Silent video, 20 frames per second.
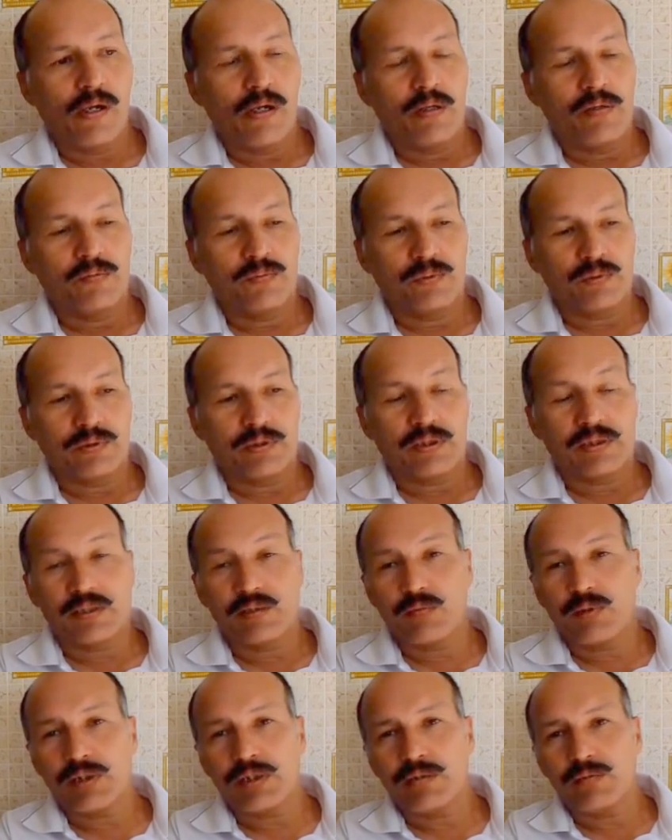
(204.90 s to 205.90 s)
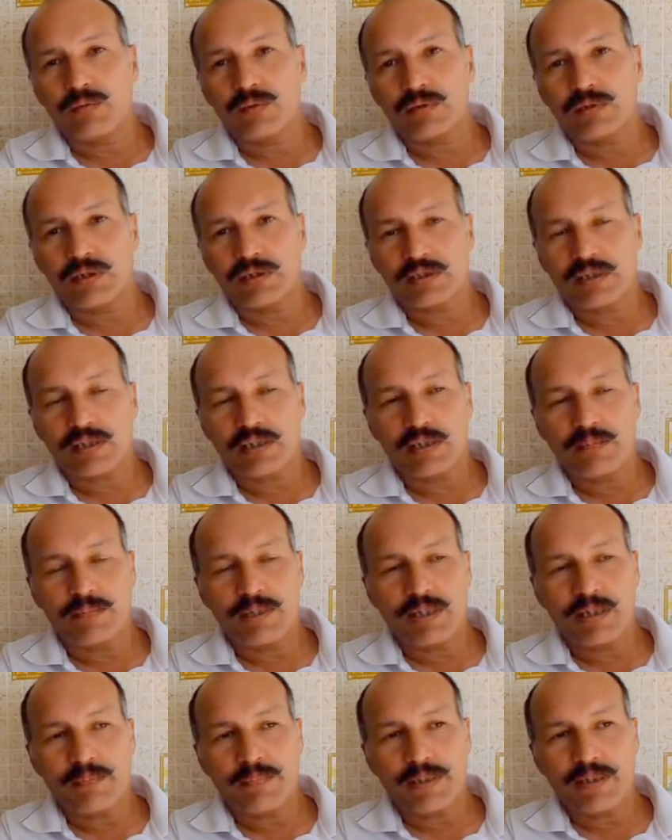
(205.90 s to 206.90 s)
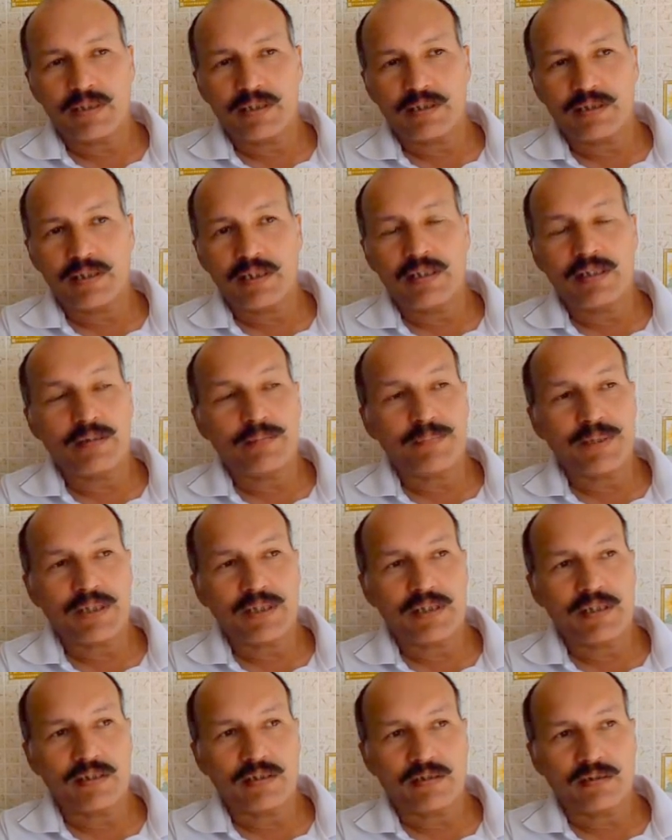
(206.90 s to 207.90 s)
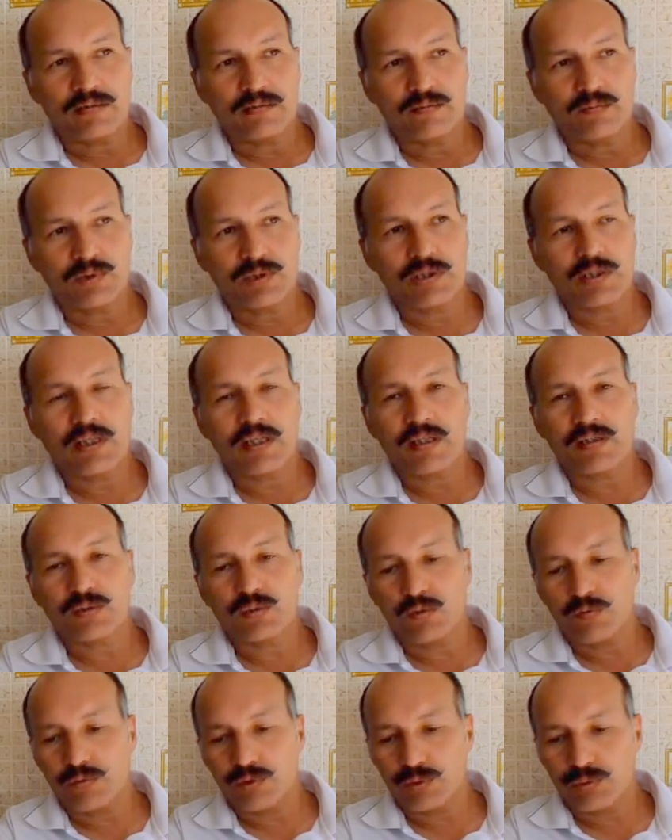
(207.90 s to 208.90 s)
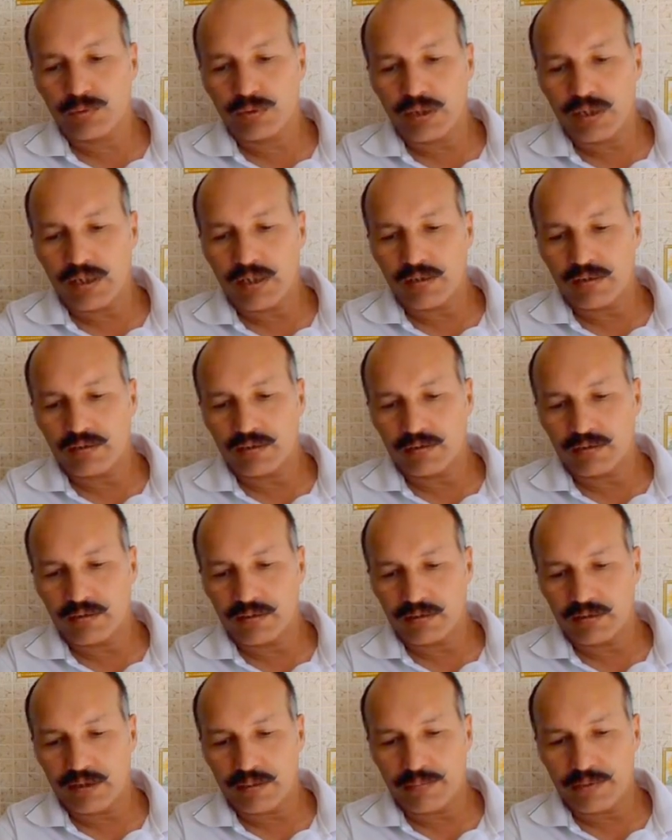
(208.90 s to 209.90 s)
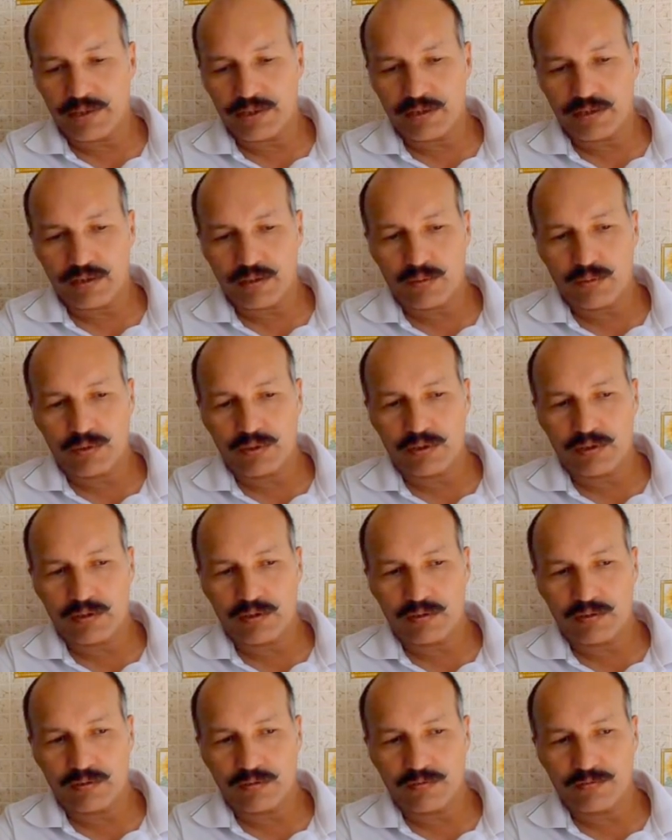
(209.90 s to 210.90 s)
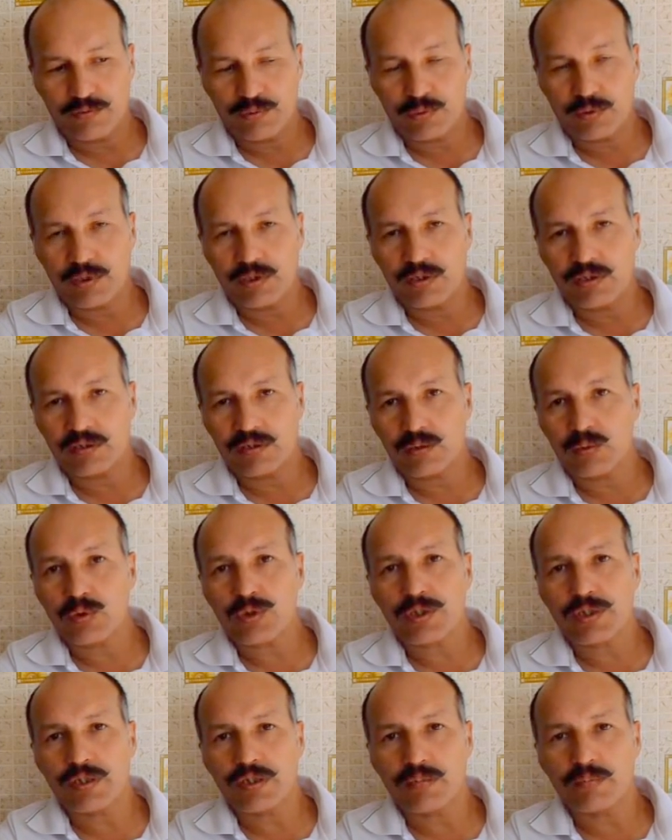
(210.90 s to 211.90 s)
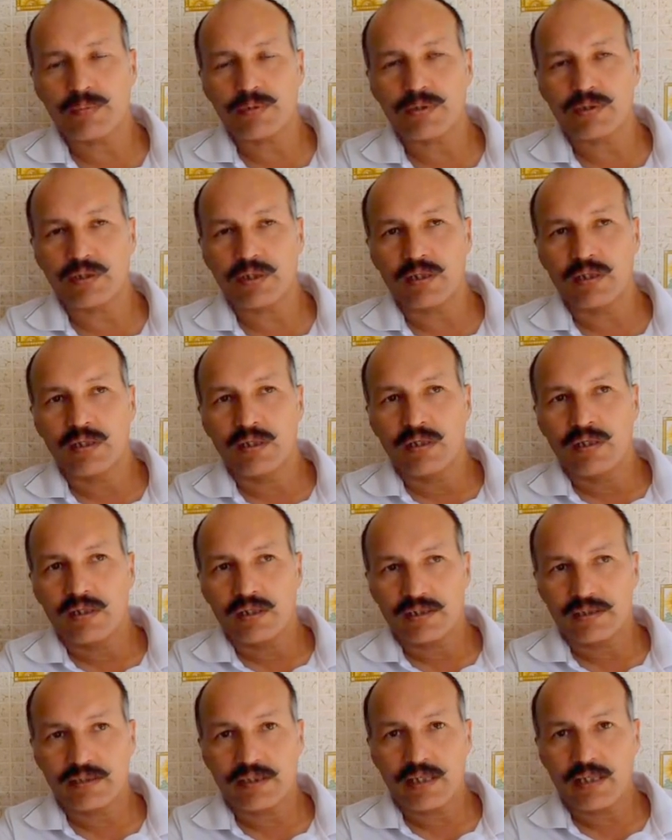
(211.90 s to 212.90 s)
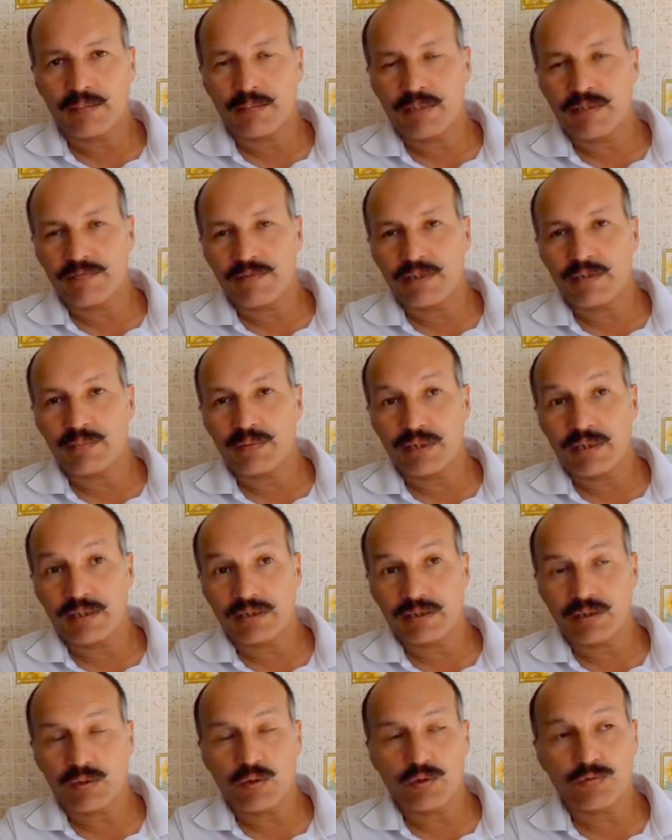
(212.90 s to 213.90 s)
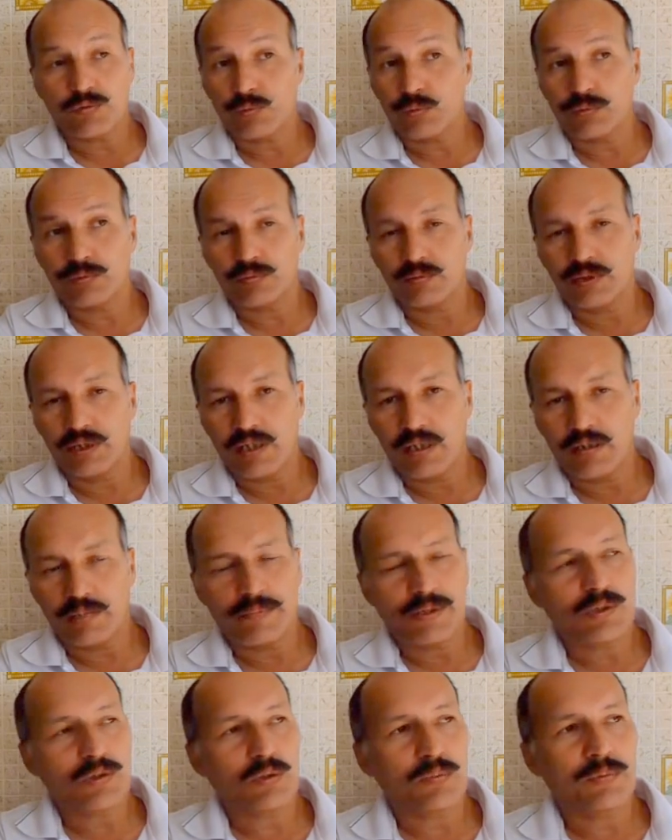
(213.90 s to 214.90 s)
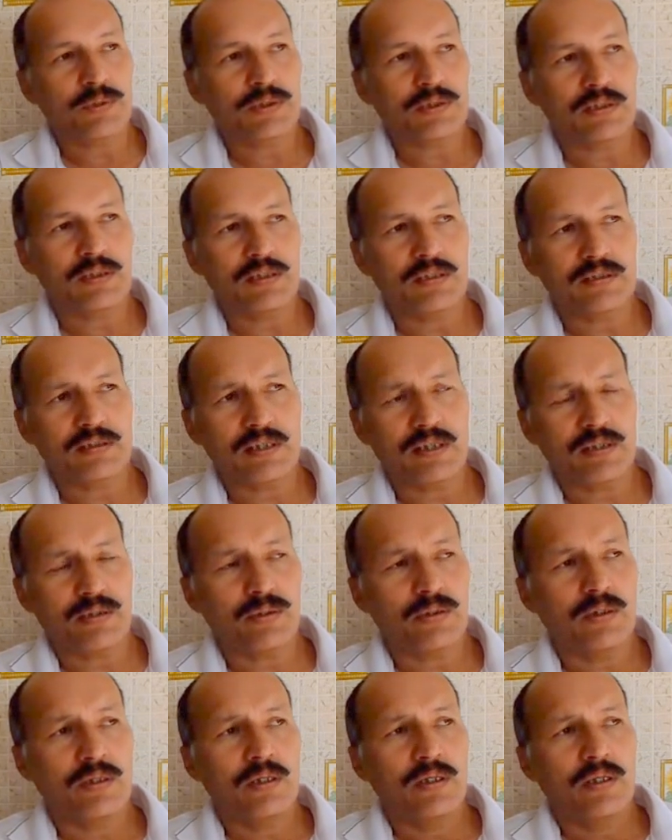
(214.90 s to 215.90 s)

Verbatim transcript: Вот. Так сегодня вот казаки меня пригласили на пикет. Возле городского суда, а, там, значит, какое-то в суде слушание было, касаемое, видимо, казаков. Ну, я подробности не знаю.